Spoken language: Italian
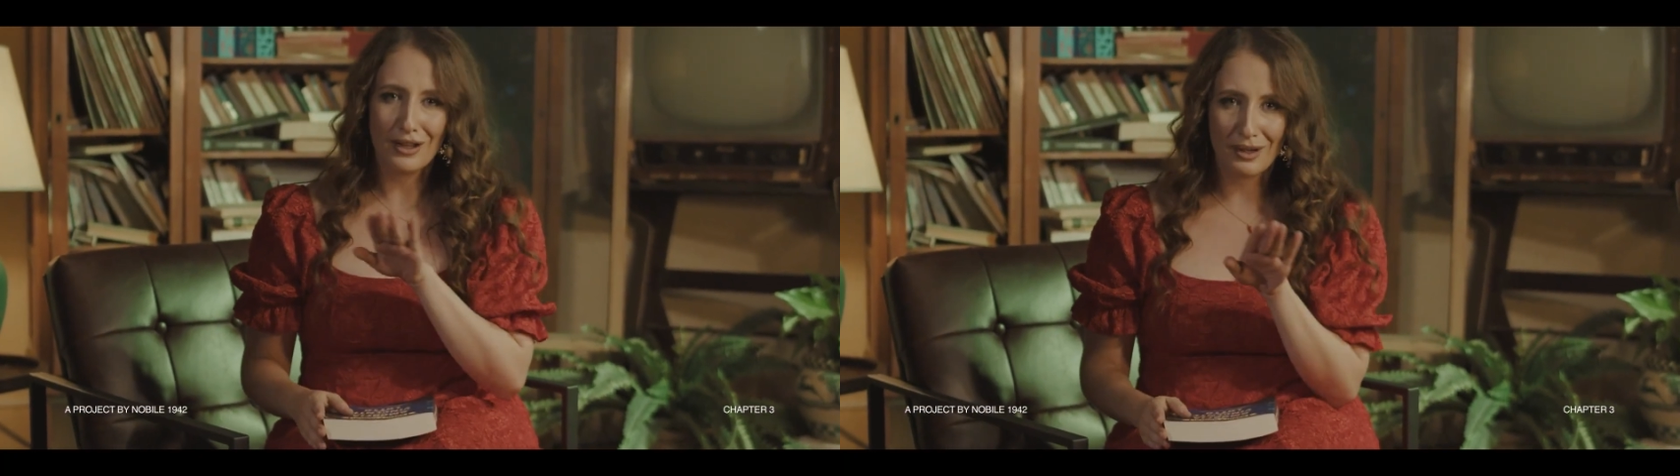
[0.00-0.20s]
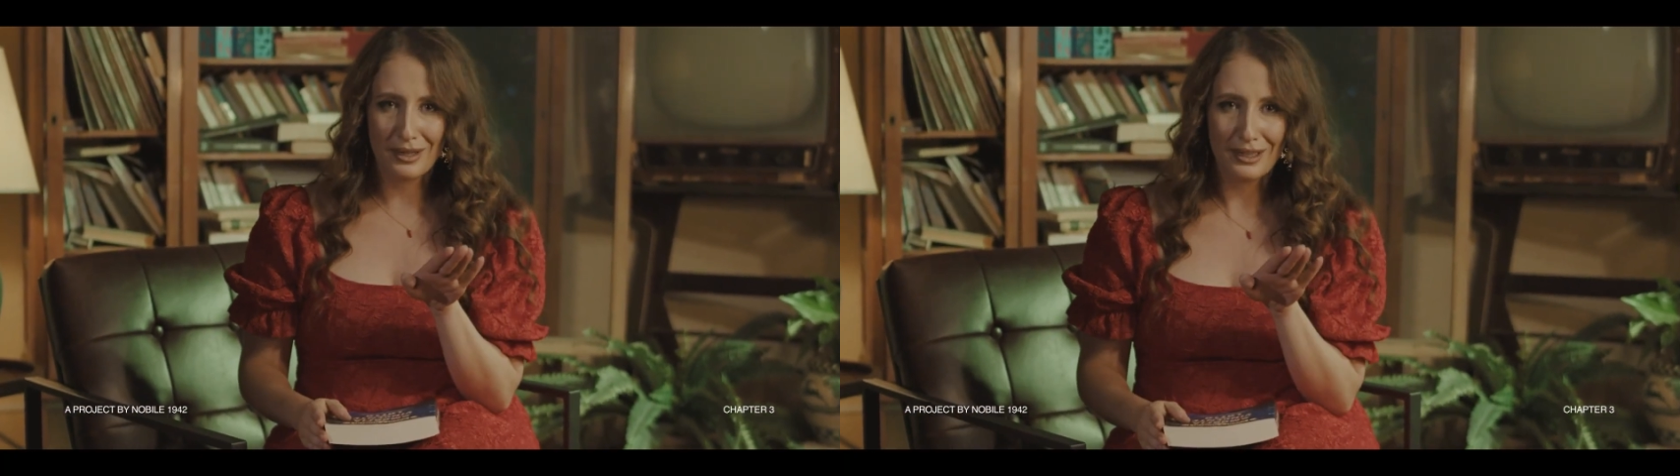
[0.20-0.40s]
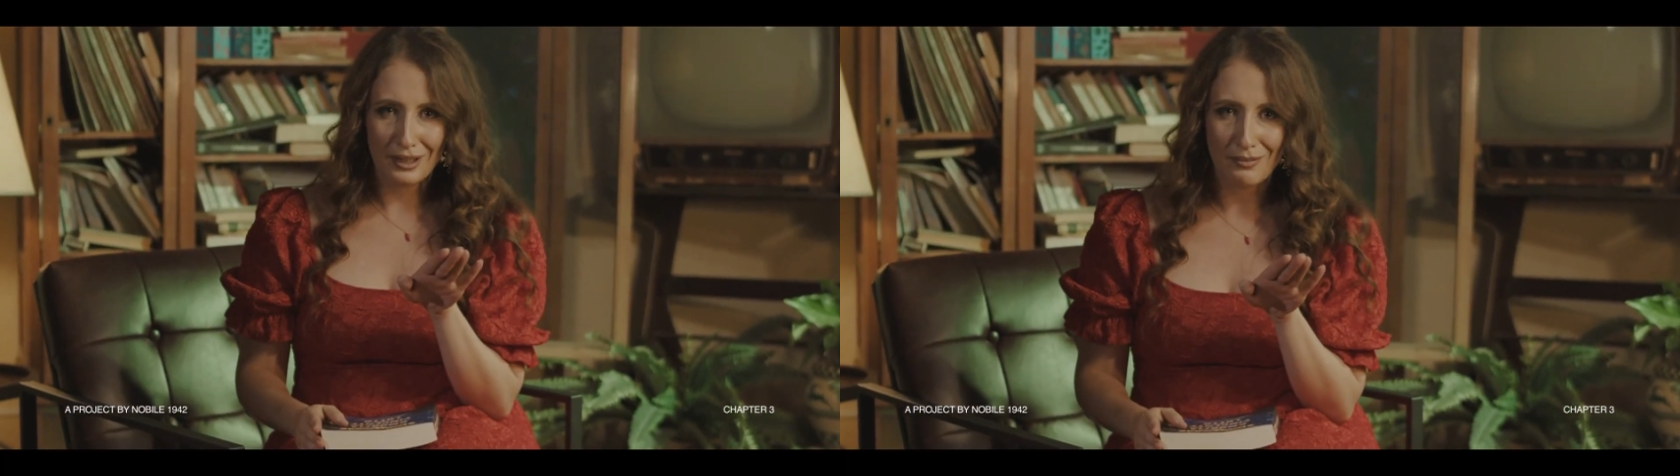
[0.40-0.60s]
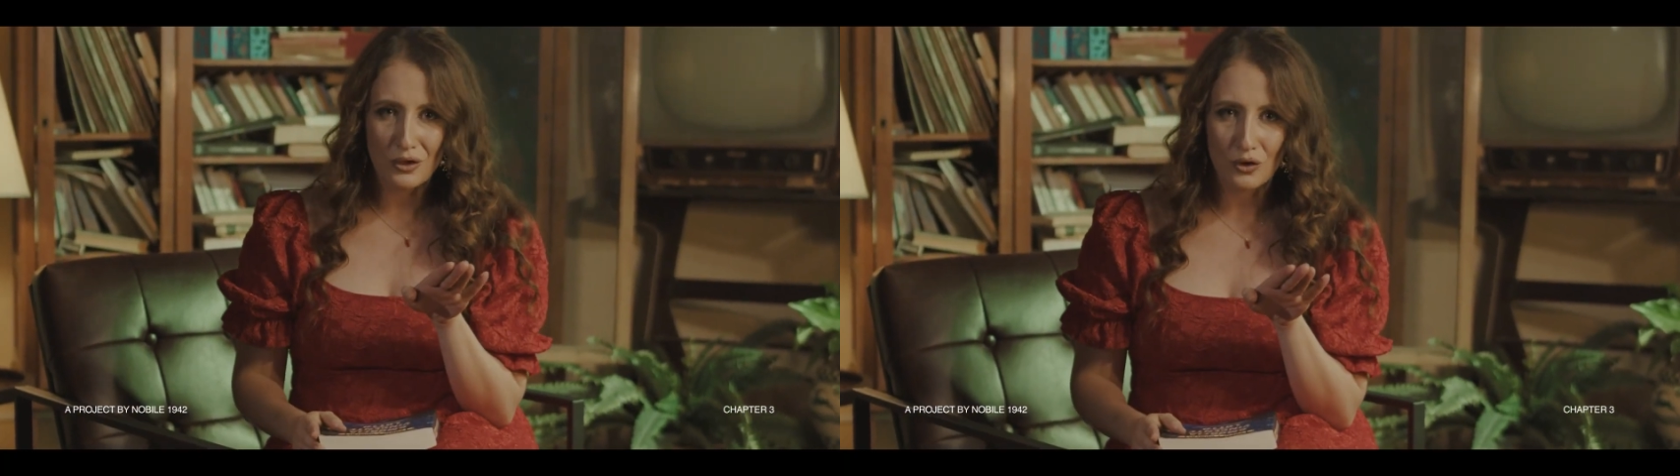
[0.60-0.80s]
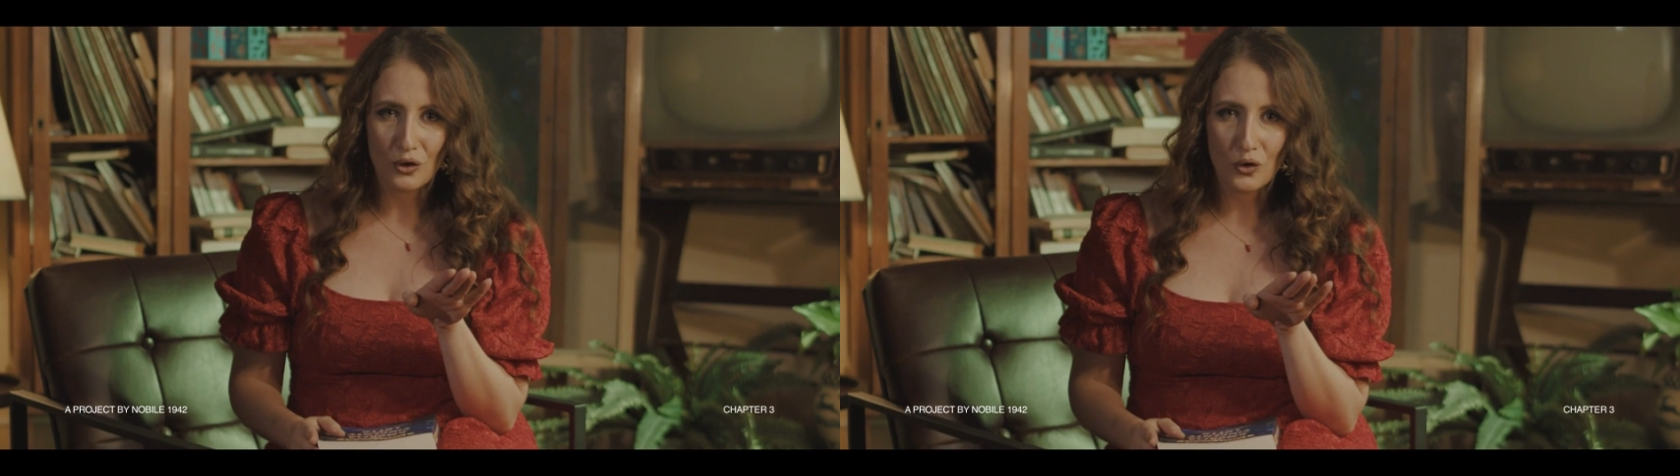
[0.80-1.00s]
veramente
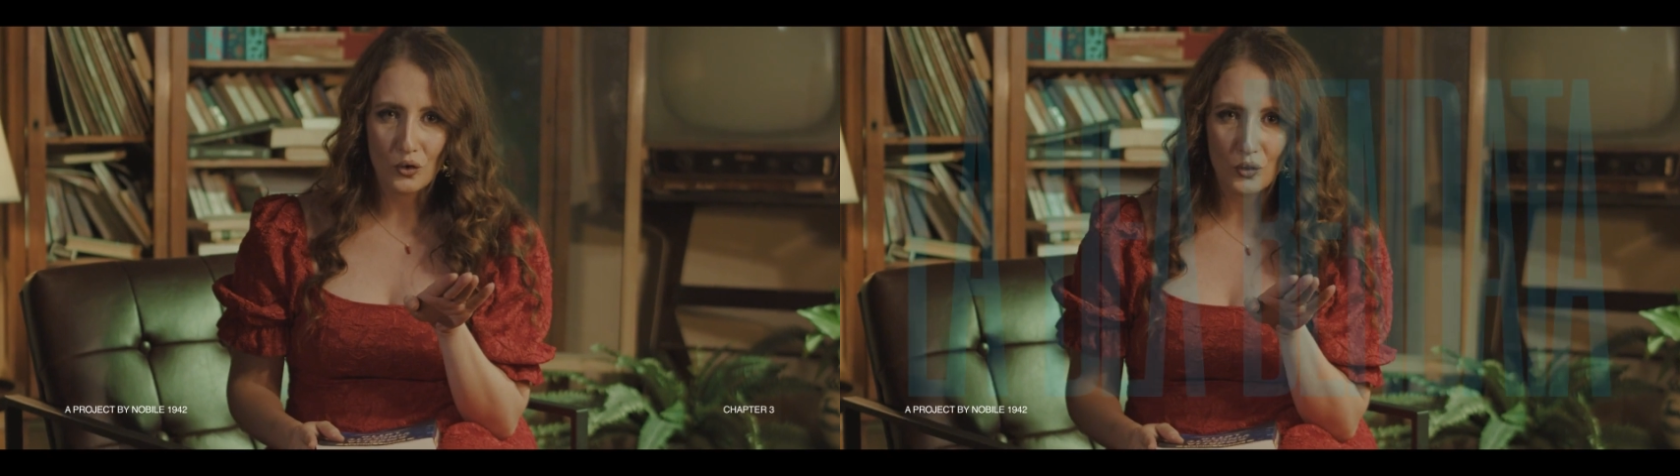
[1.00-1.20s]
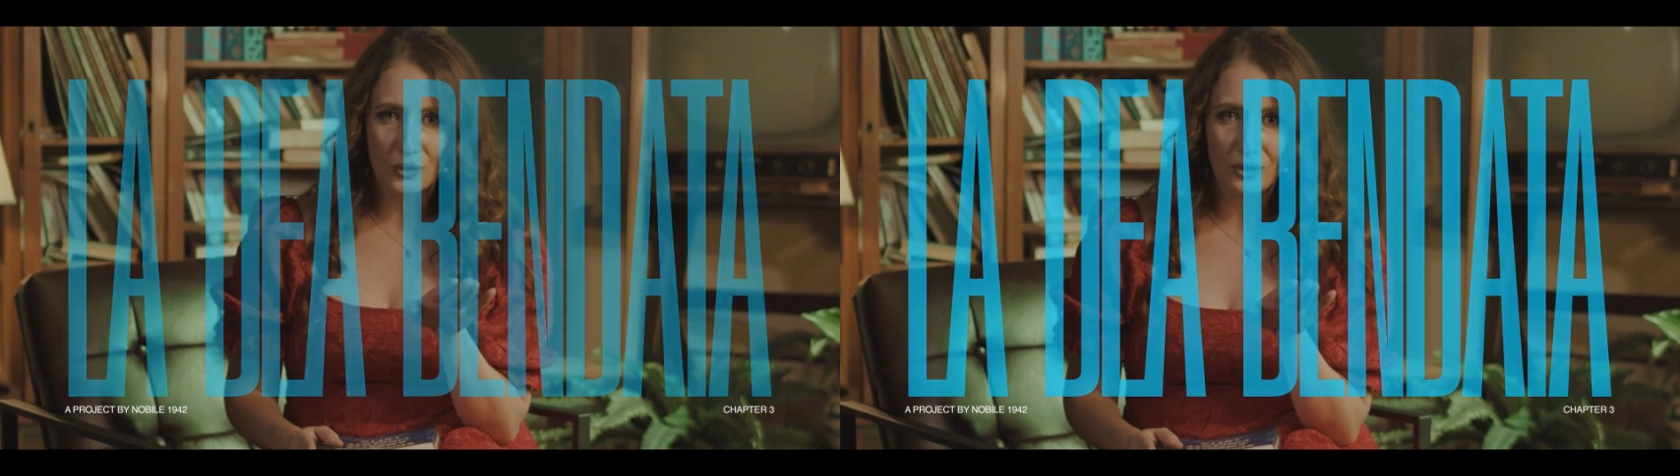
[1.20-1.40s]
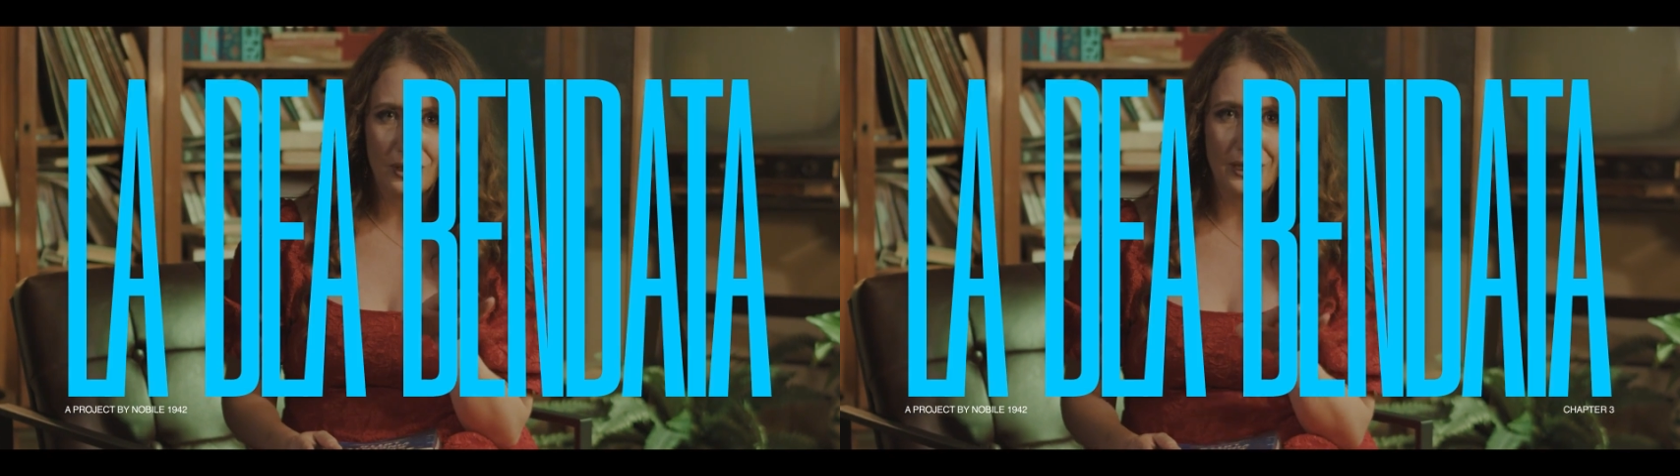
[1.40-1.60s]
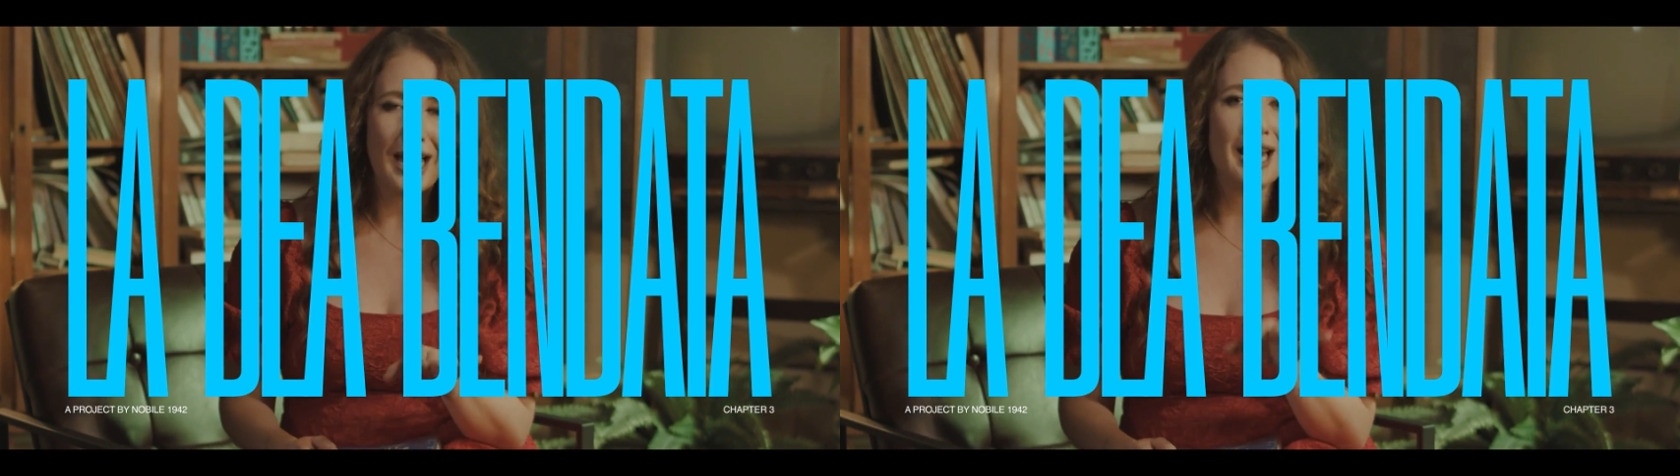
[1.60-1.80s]
bisogno tutti